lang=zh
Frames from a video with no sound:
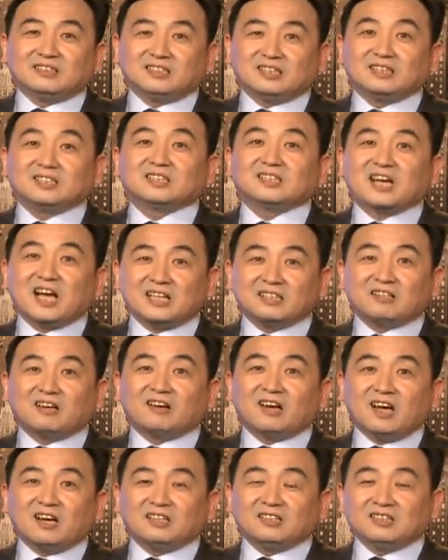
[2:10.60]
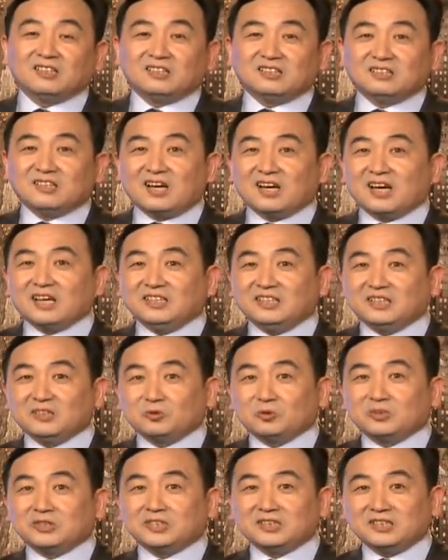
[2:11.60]
这看到了，大概一个
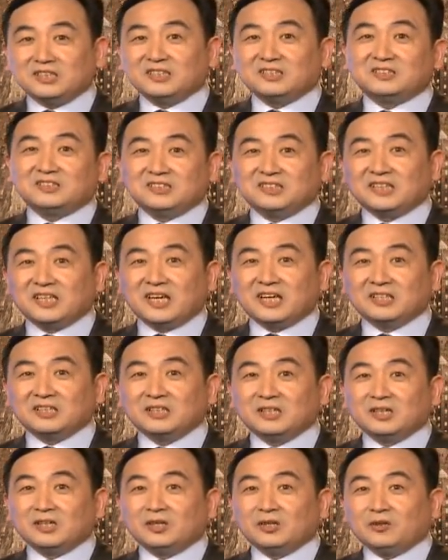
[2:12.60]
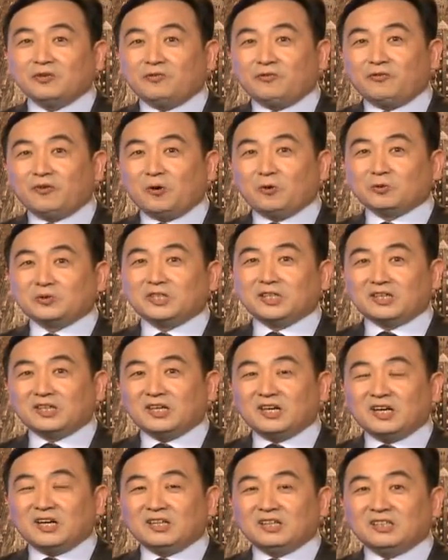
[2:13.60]
多星期之前，否定
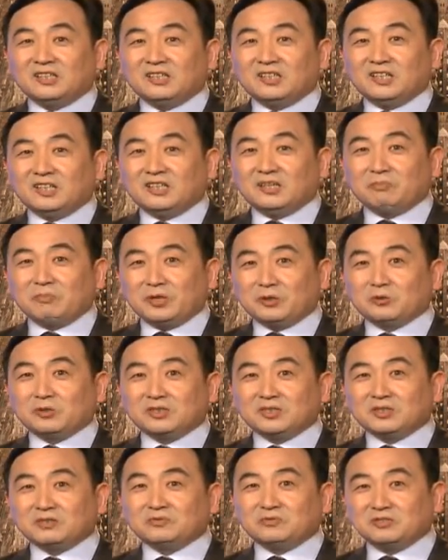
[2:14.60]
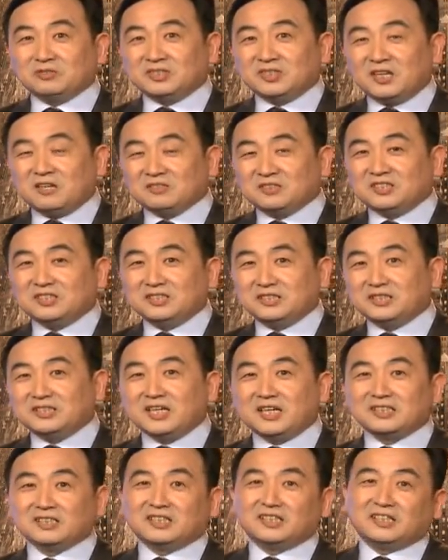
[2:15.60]
了美国政府要禁
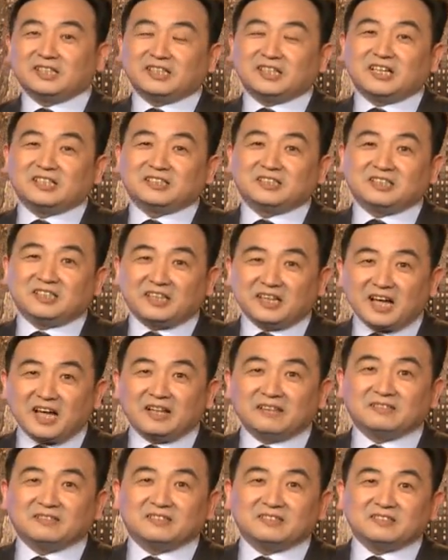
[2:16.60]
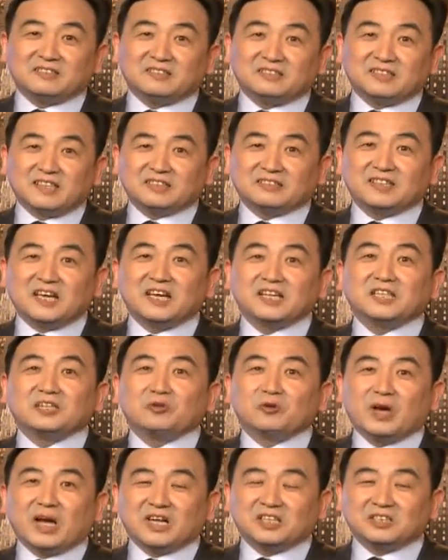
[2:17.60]
枪的那样的提案，在参议
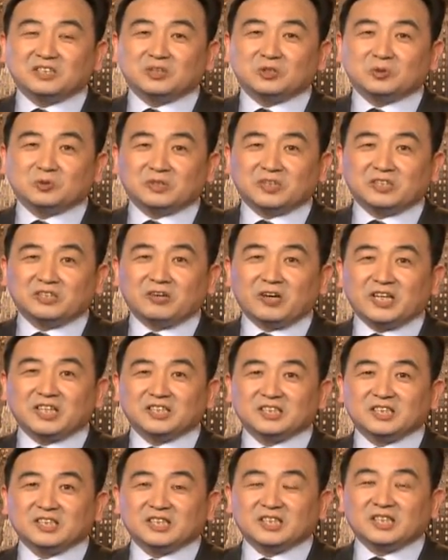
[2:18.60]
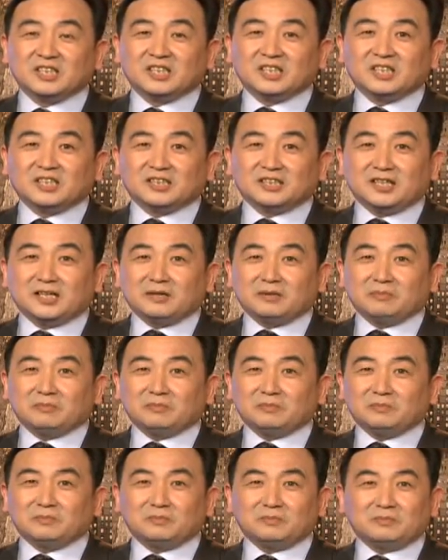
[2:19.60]
院还是众议院，那
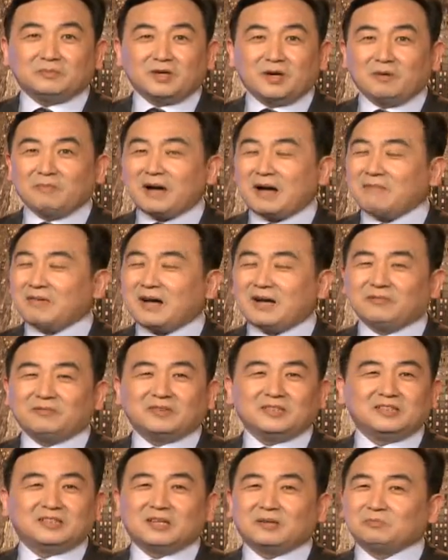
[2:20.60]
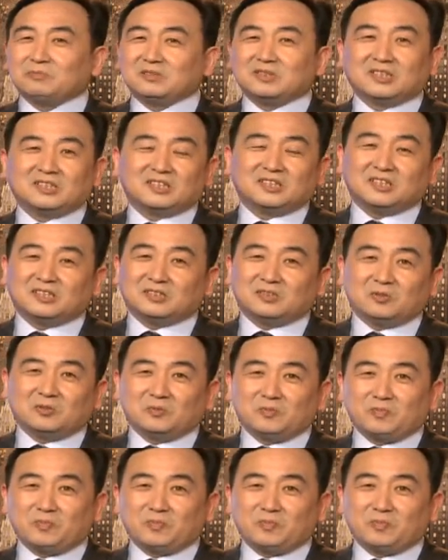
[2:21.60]
奥巴马非常不能接受。